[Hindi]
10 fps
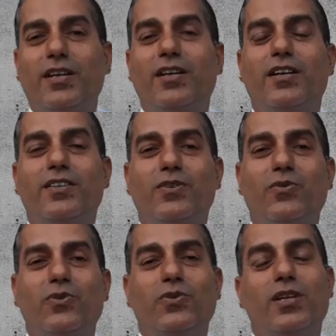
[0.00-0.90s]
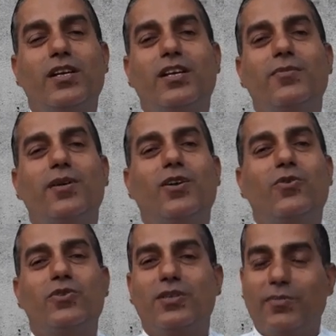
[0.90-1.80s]
कराना ज़रूरी होता है कई बार
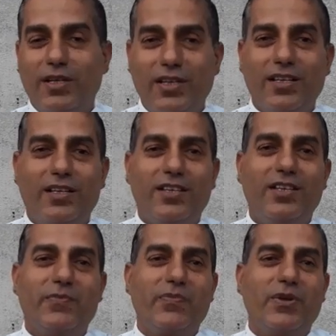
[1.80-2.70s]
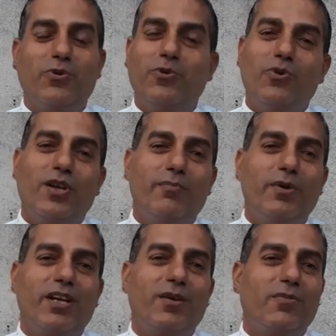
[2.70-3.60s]
लोग जमा नहीं कराते हैं और वो
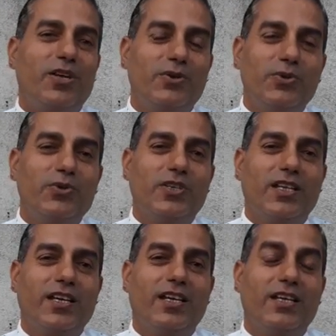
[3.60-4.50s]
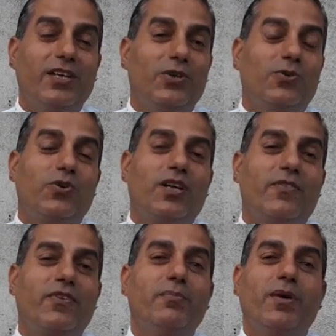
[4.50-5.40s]
लंबे टाइम का ड्यू हो जाता है और
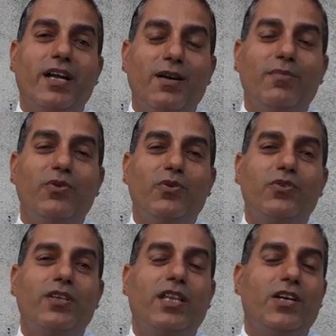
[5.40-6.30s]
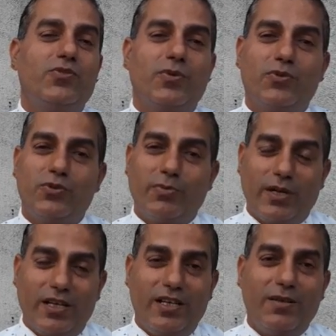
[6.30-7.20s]
काफ़ी बड़ा अमाउंट हो जाता है उस पर कुछ
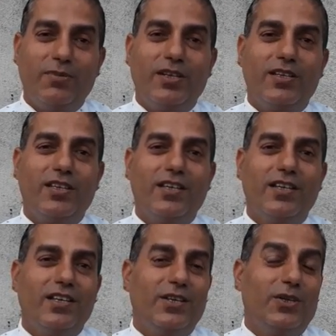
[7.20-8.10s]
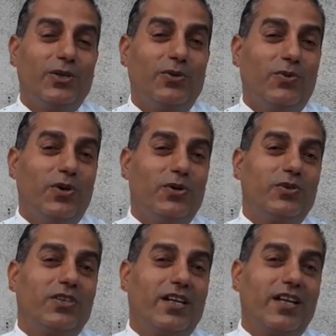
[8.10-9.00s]
पेनल्टी भी रहती है तो वो
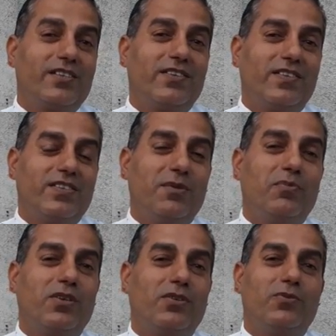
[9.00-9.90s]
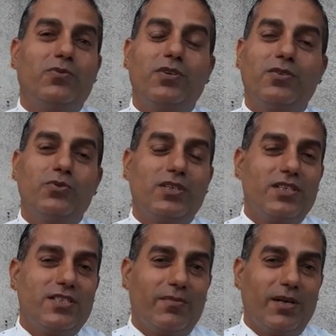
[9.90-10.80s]
टैक्स रिसिप्ट उन
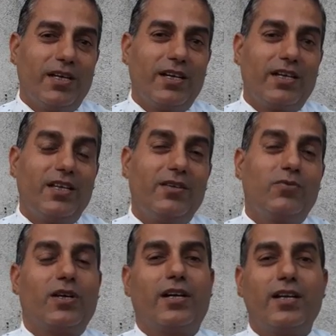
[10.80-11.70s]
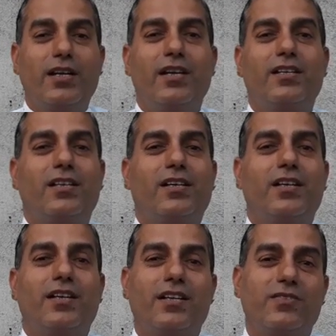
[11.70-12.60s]
उनकी जमा है कि नहीं करंट डेट तक का
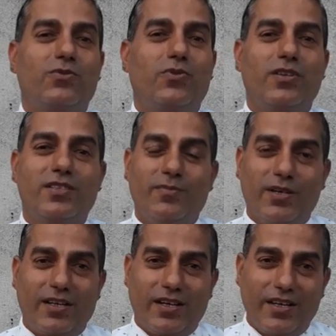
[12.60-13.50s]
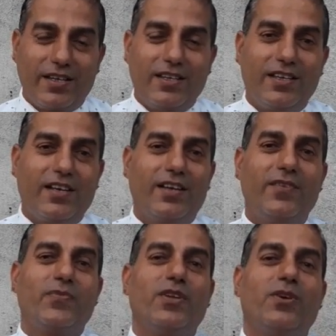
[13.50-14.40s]
टैक्स उन्होंने जमा कराया कि नहीं कराया
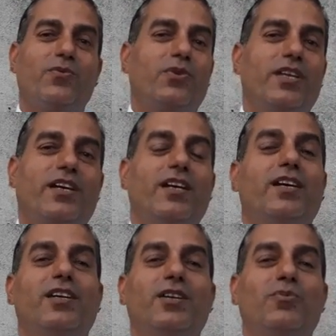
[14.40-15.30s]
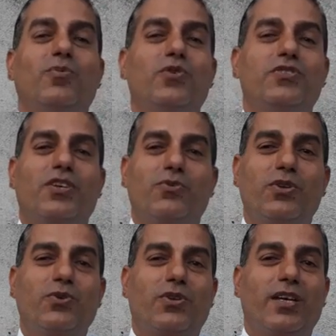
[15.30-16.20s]
वो देखना बहुत
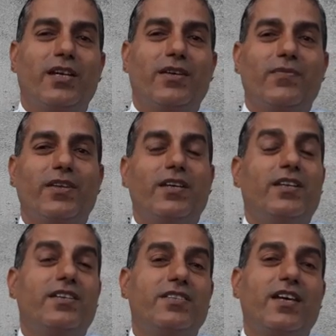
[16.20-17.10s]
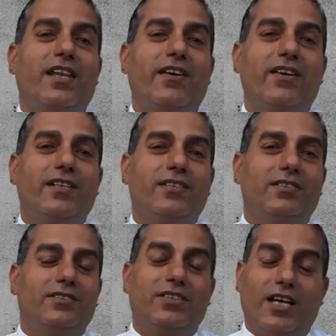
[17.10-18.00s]
ज़रूरी होता है इसके अलावा
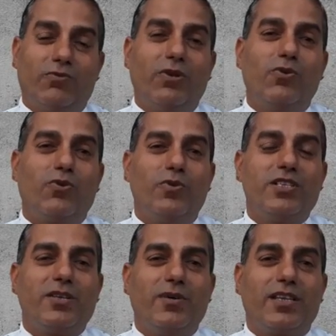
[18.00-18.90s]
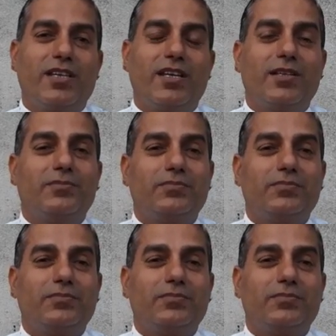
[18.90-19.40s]
सातवें डॉक्यूमेंट्स की बात करें